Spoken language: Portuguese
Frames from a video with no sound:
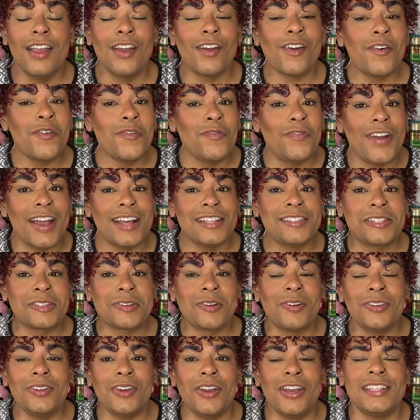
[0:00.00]
Confesso que
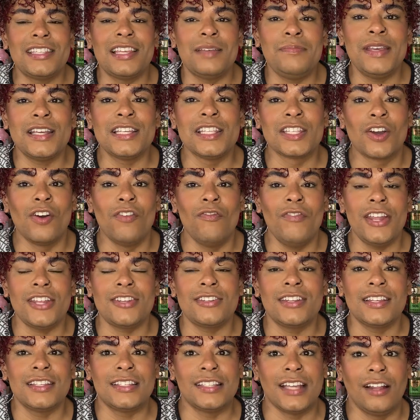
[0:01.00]
quando eu recebi esse
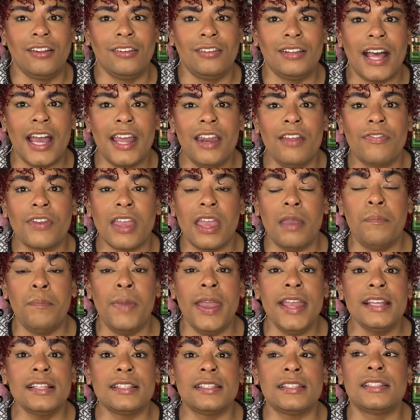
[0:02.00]
convite da sala online, eu fiquei
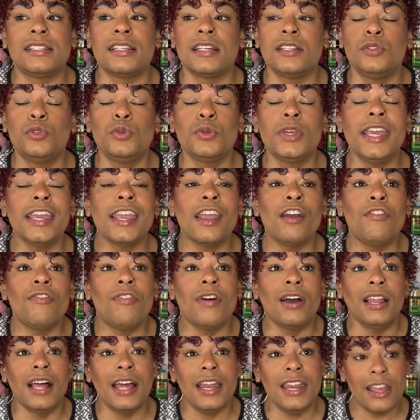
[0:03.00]
pensando o que, que eu
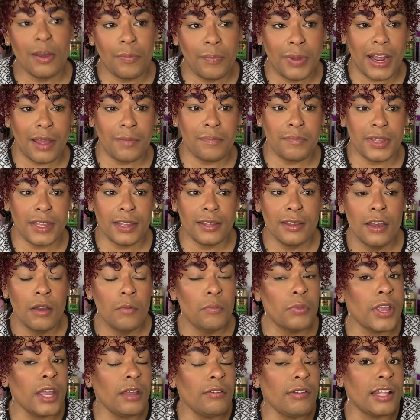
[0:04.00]
falaria para mim.
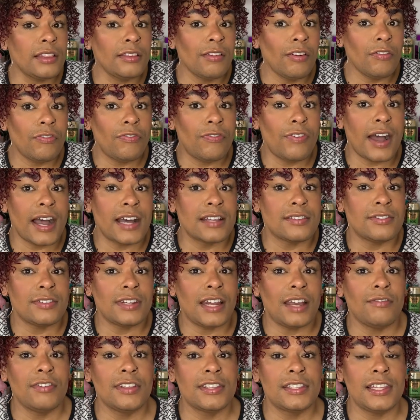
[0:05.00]
Porque não é tão fácil,
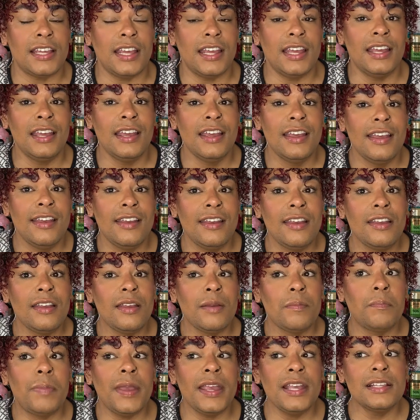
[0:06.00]
né? Você
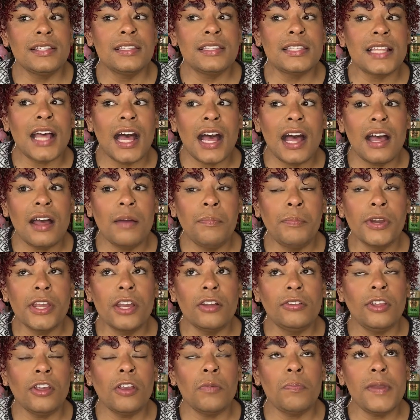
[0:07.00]
pensar, porque
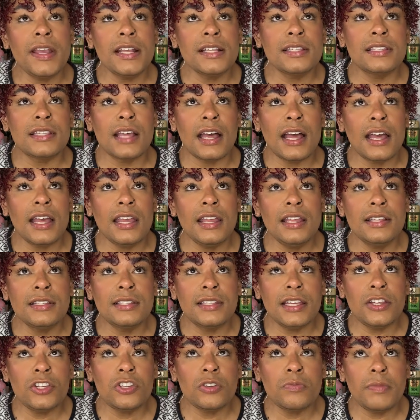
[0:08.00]
eu tenho que pensar em
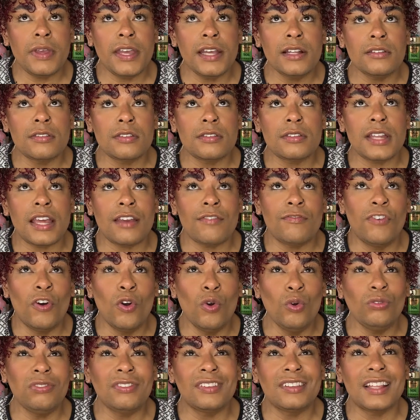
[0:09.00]
sentimentos, né?
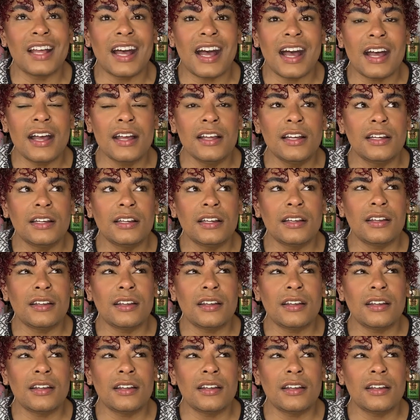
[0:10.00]
Voltar